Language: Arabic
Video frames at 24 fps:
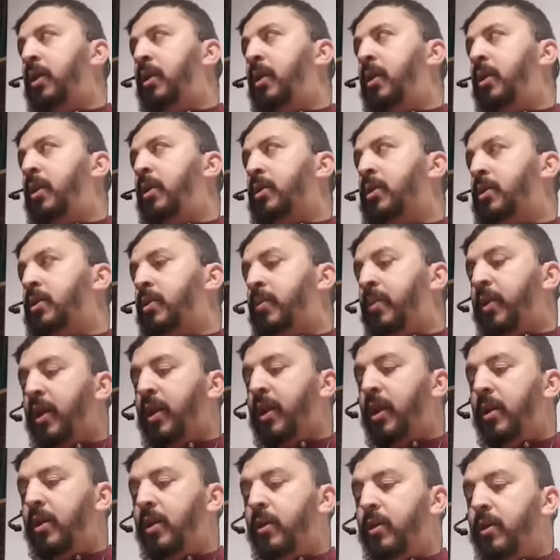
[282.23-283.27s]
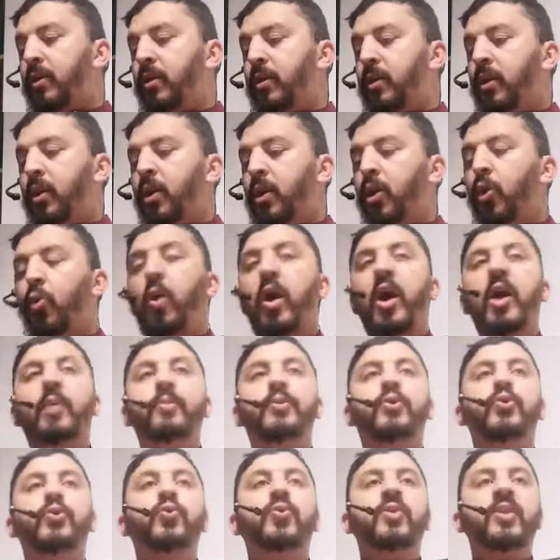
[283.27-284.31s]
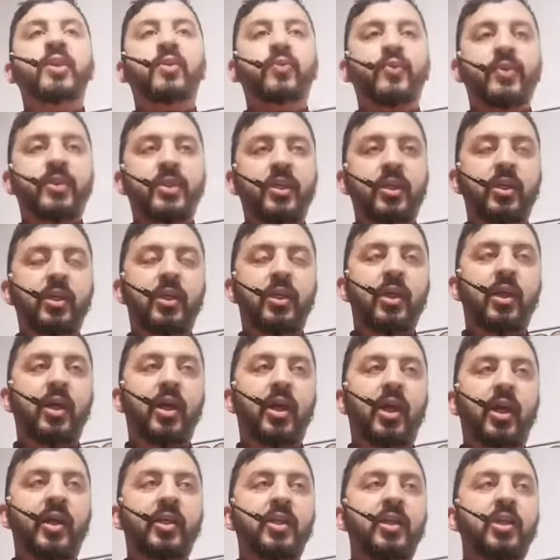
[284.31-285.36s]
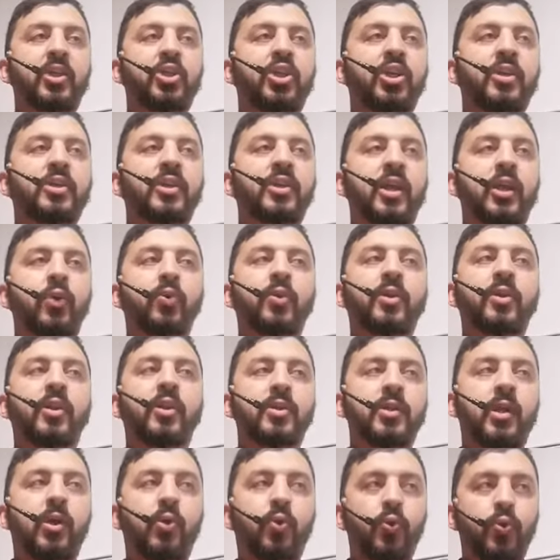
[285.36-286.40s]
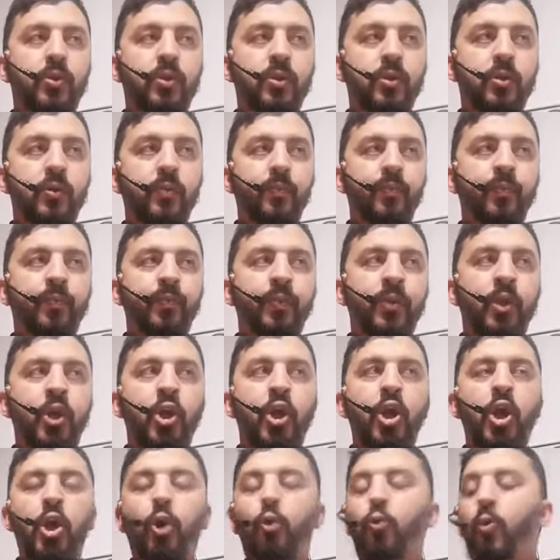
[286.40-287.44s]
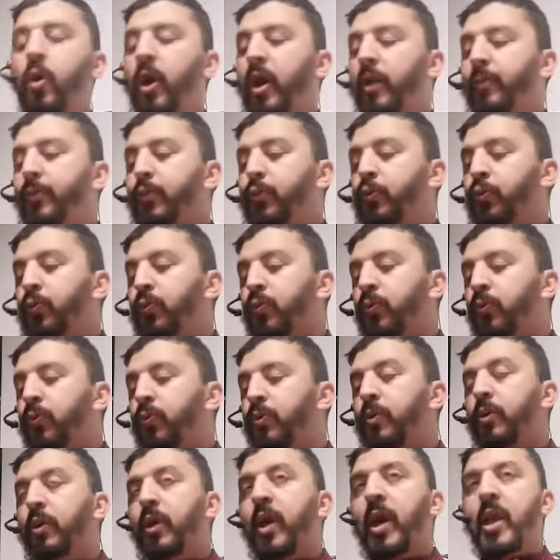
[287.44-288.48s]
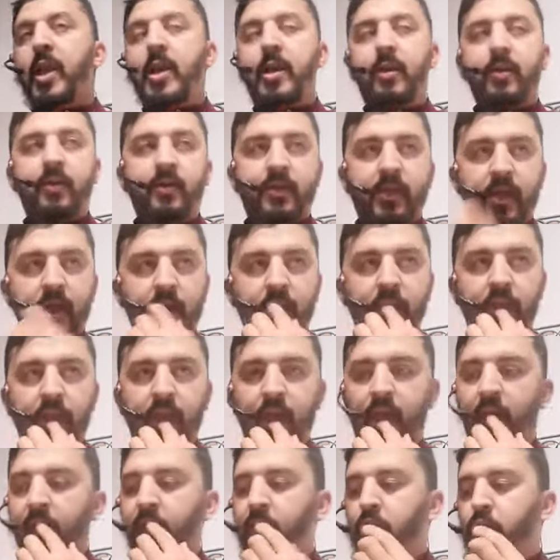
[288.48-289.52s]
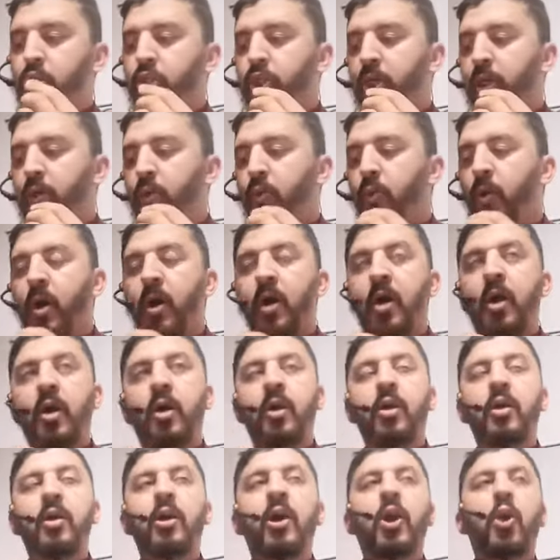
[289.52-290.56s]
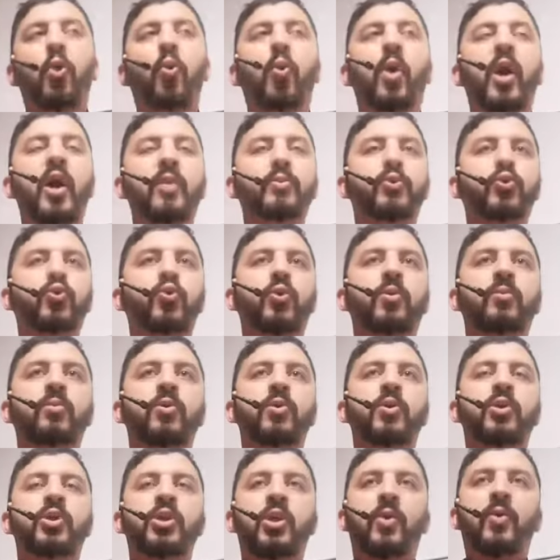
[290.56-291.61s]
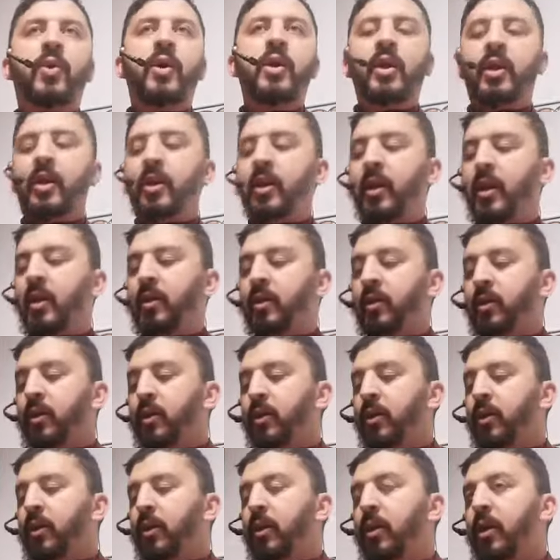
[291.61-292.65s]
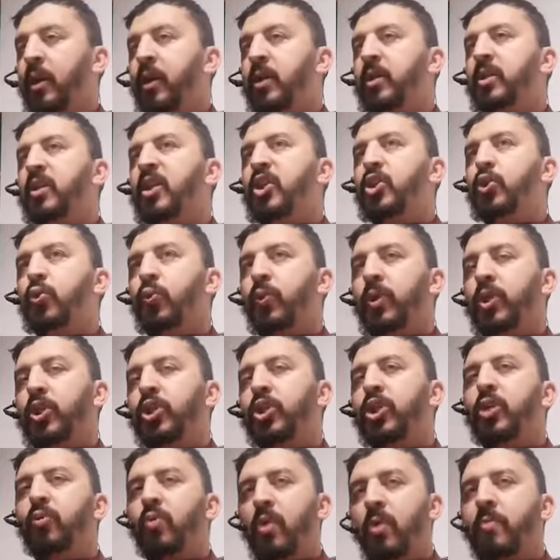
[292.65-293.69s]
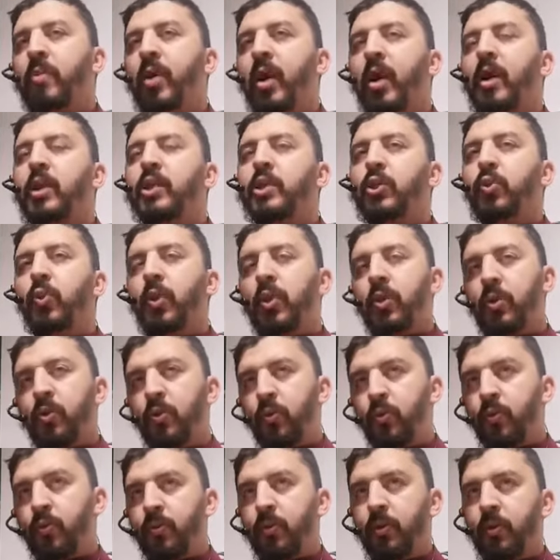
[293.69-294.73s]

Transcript: للصبر قال هو حبس النفس عن الجزع والتسخط وحبس اللسان عن الشكوى وحبس الجوارح عن التشويش والمعاصي والذنوب